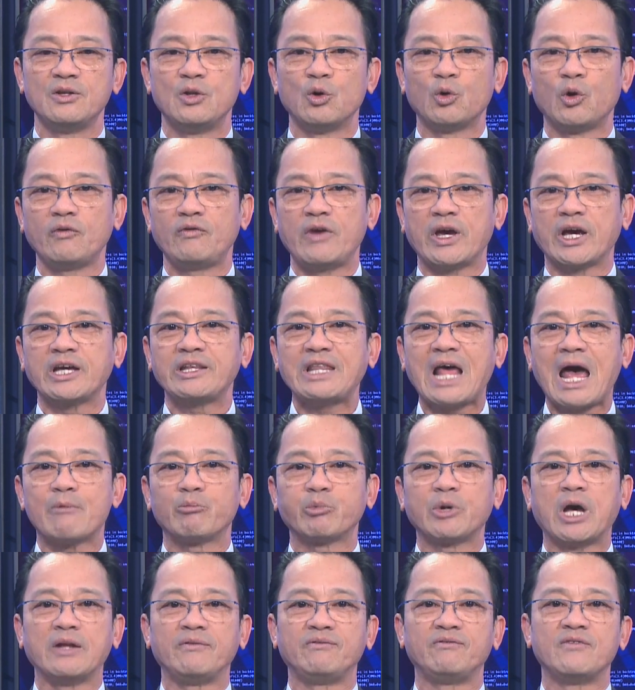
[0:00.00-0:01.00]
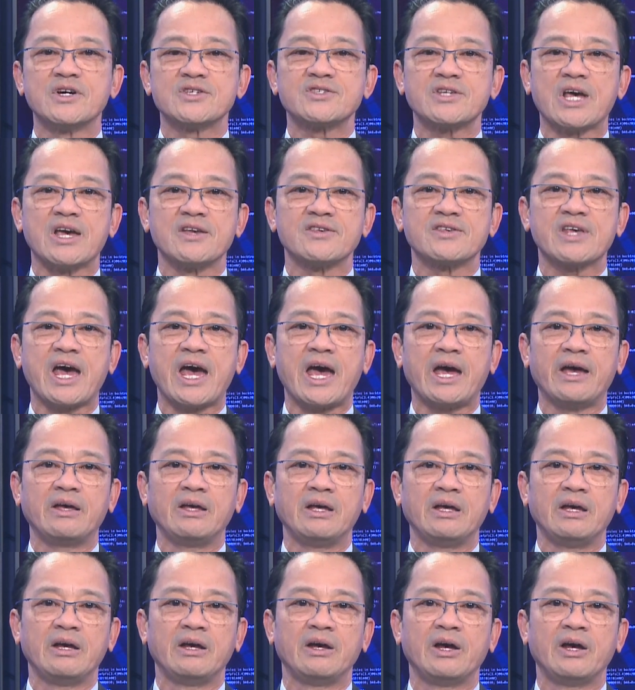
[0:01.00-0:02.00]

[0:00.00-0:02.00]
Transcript: thưa quý vị cái thảm kịch vừa xảy ra